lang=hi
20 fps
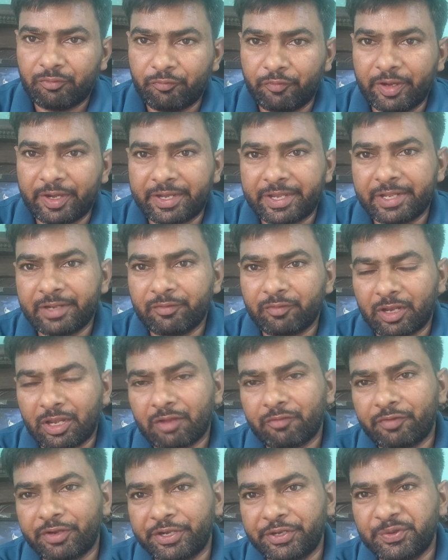वेटिंग
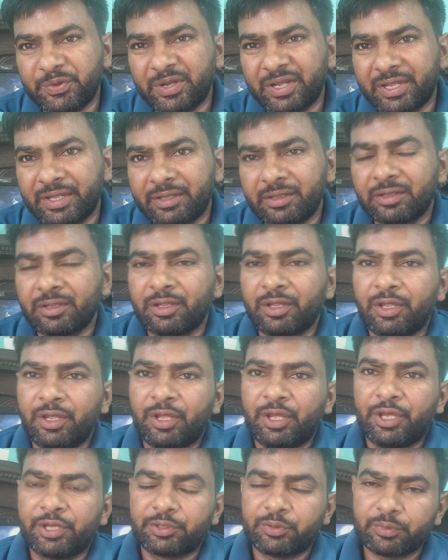वाला वीडियो है
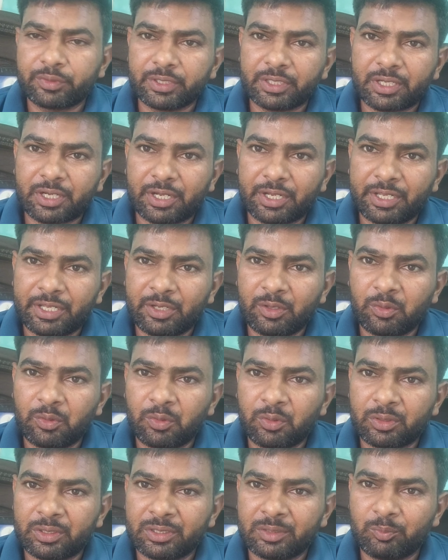क्योंकि कई
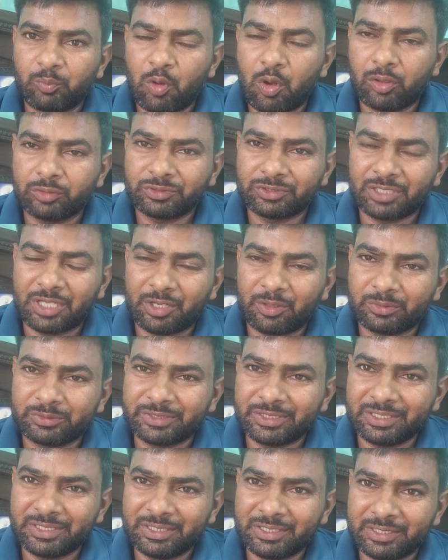लोग बहुत सालों
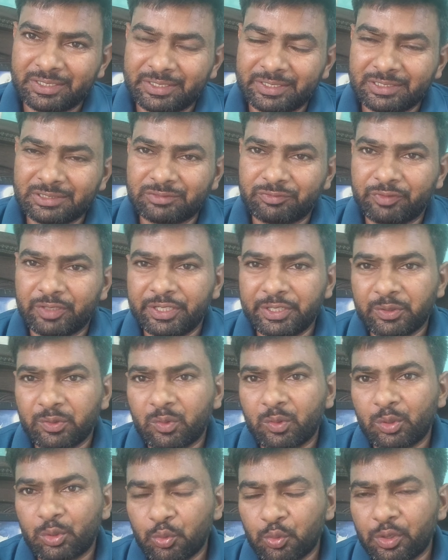से इस वीडियो
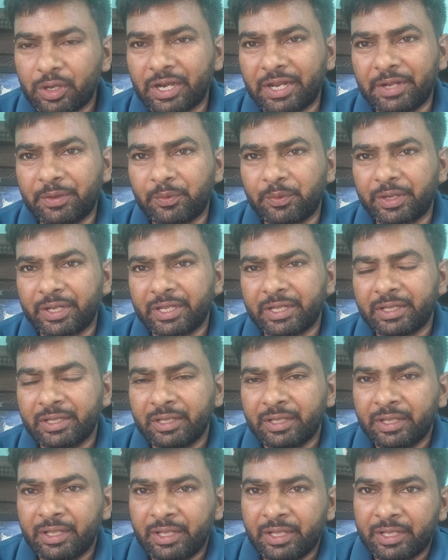को ढूंढ रहे होंगे
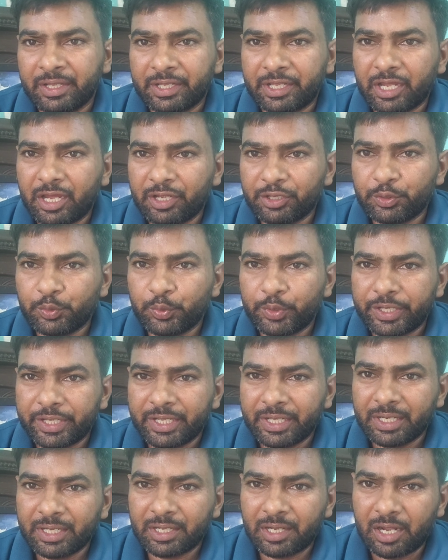क्या यू
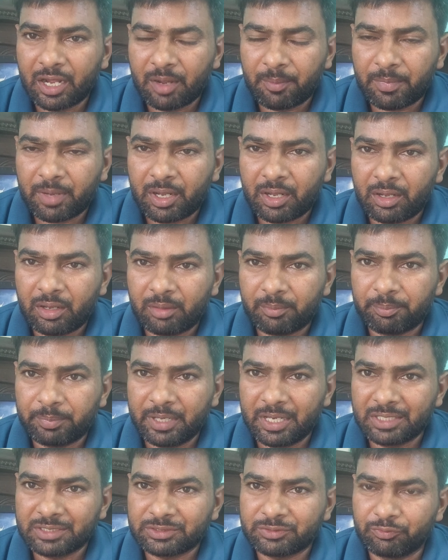टी एल गामा
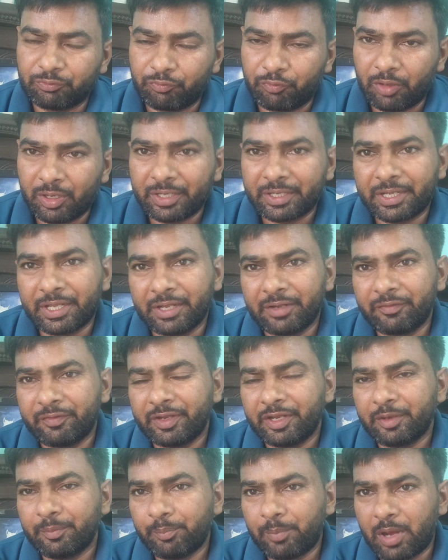प्लस वन के
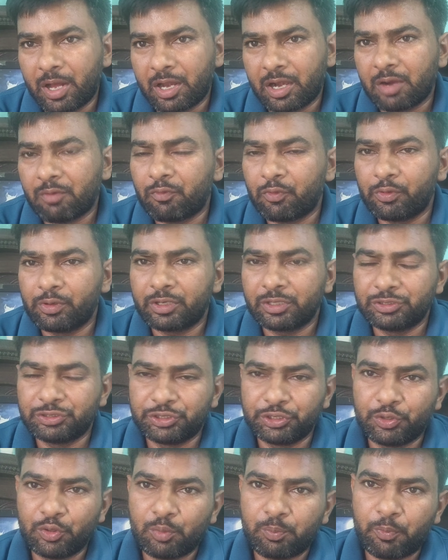वी ए बारह वोल्ट
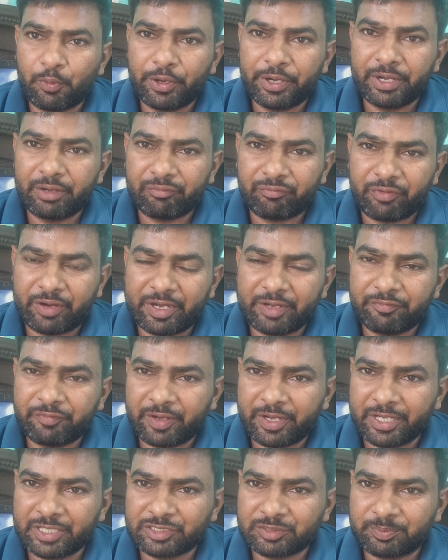जीरो पॉइंट
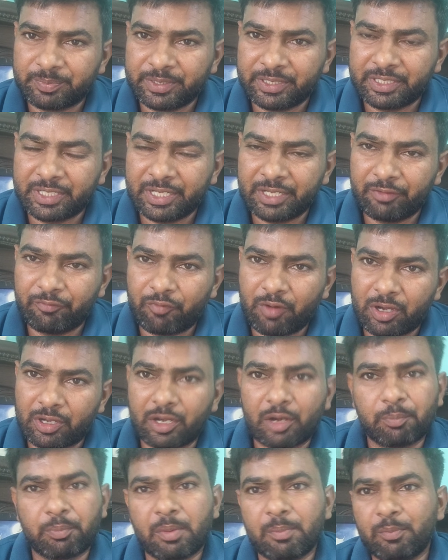फाइव एच पी के
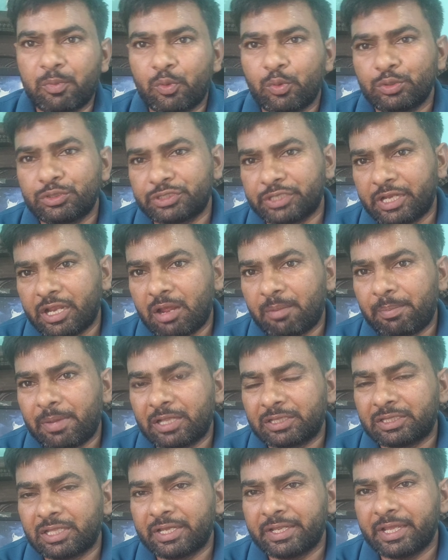वाटर पंप को चला
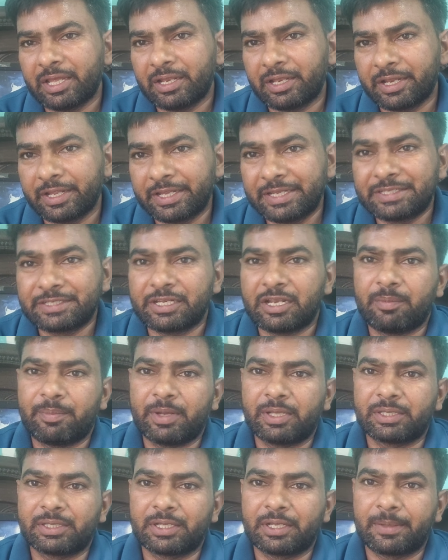पाता या नहीं चला
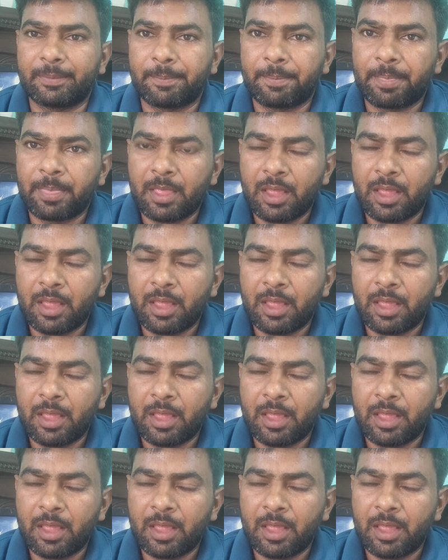पाता है